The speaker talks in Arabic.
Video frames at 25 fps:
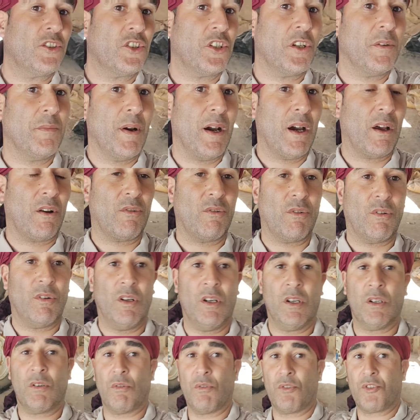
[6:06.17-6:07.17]
الشيء مارو
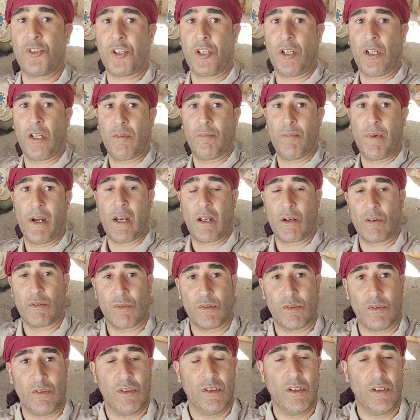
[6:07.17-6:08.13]
كلشي على المارو